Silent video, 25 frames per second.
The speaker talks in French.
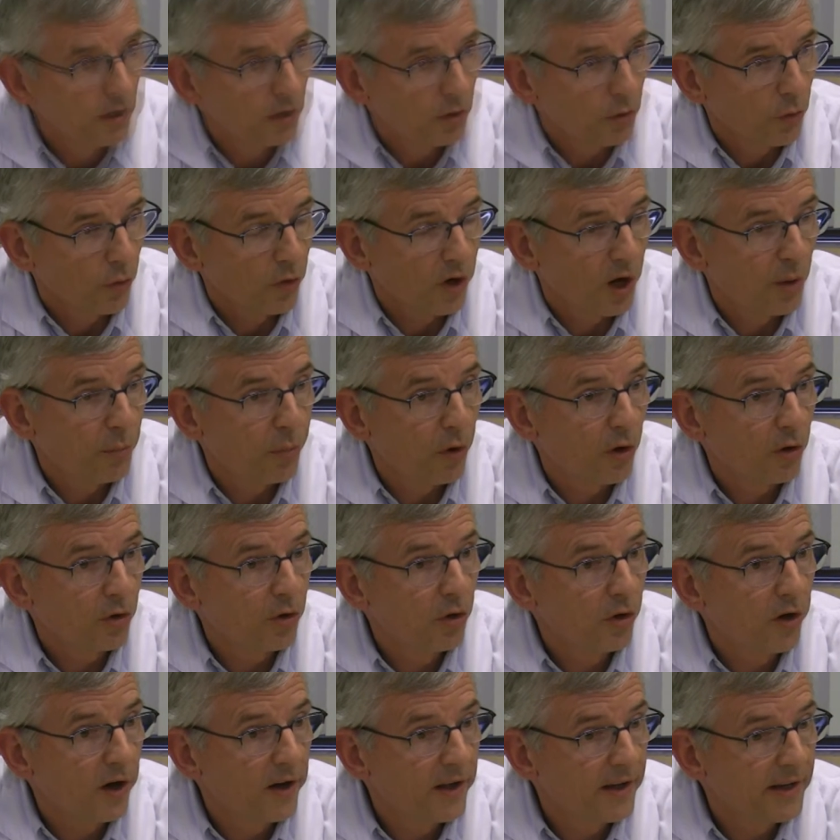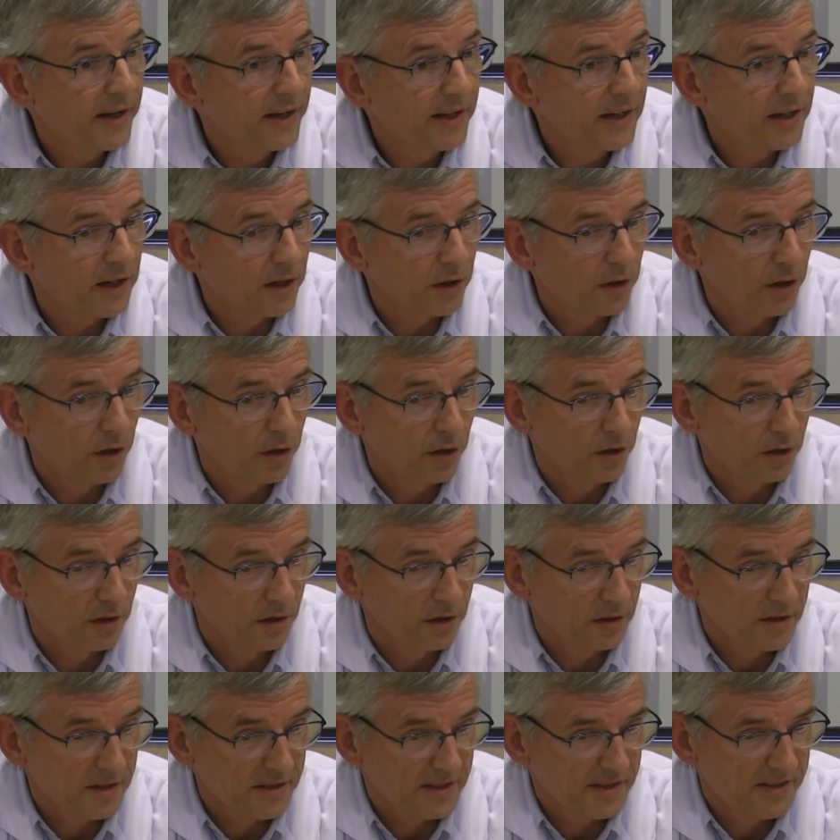Donc l'implant cochléaire,
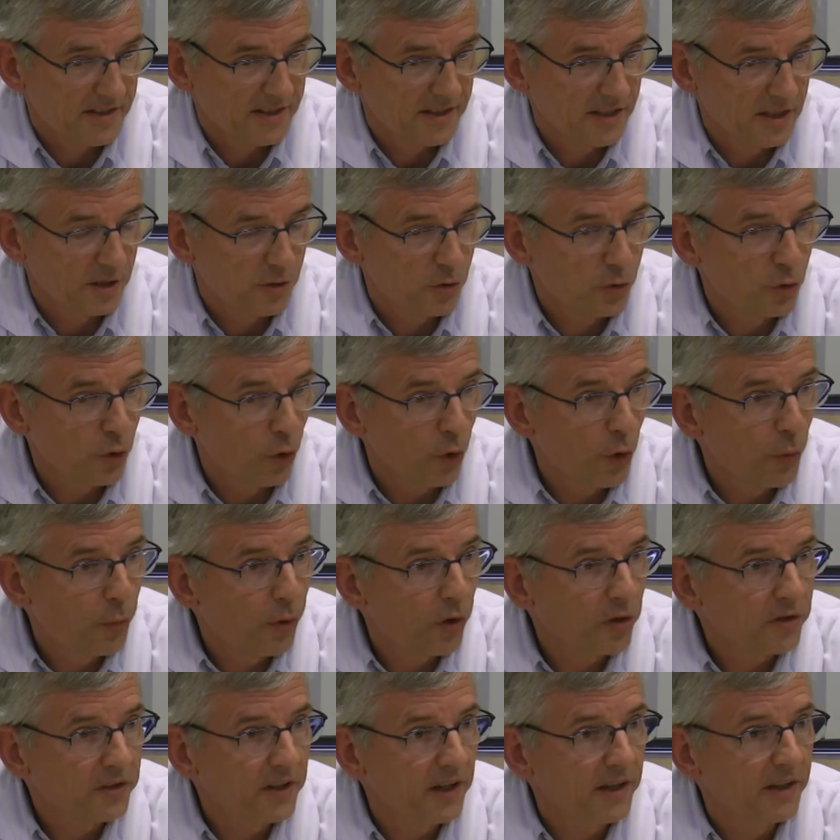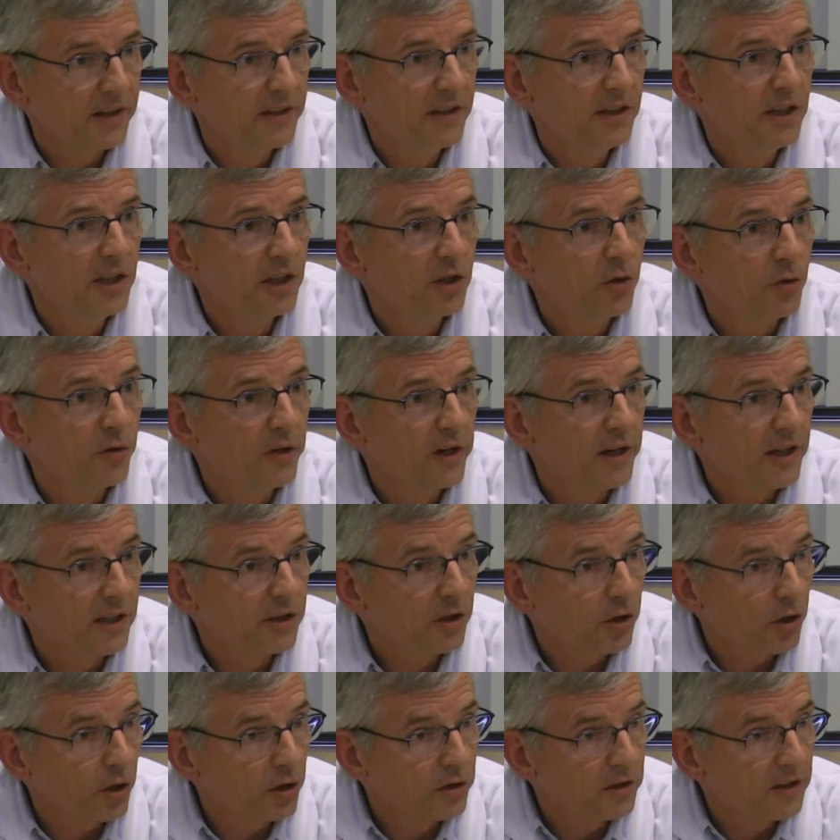euh, c'est sur le plan technique une
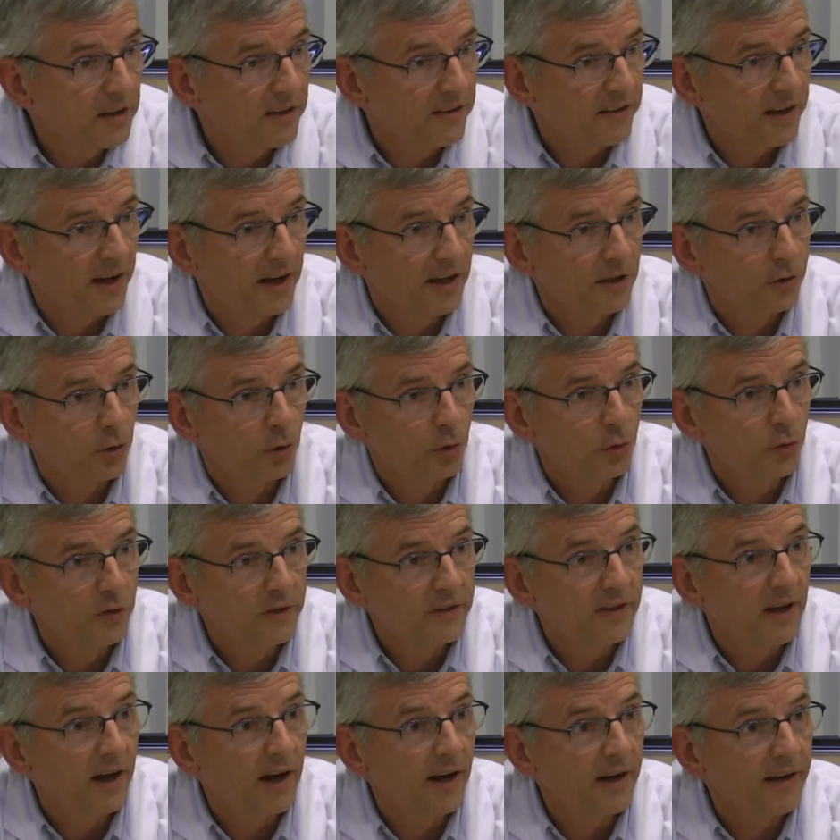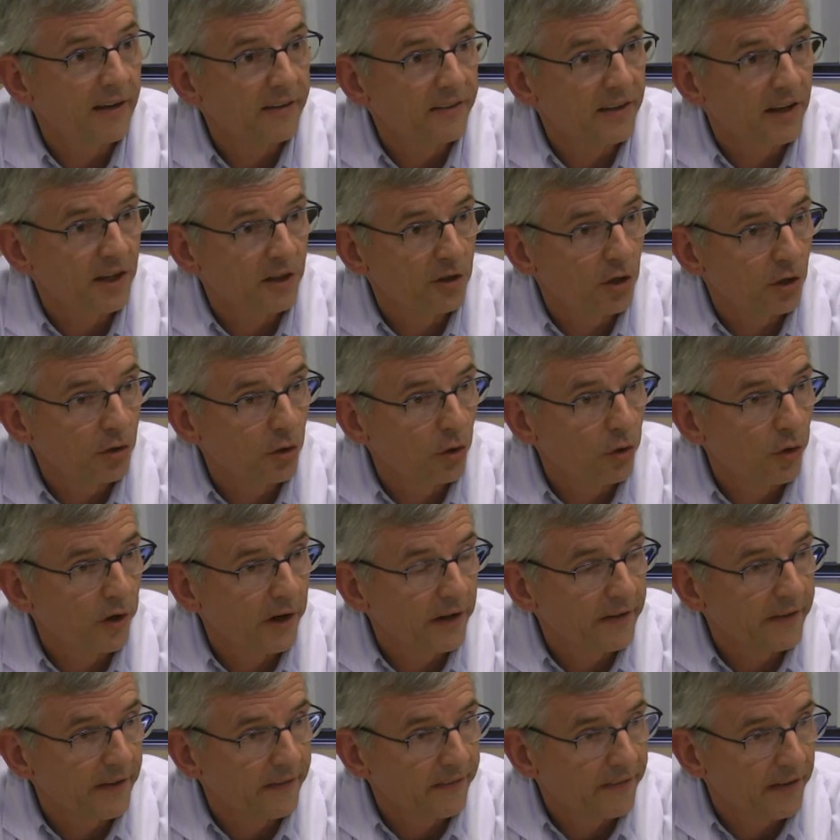électrode qui sera introduite à l'intérieur de
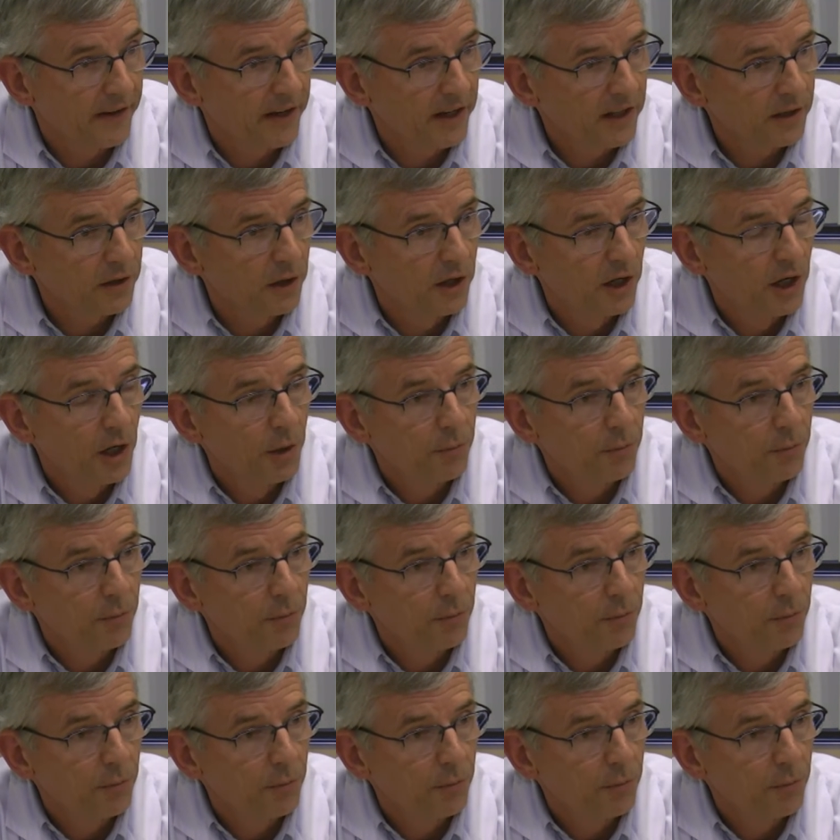l'oreille interne,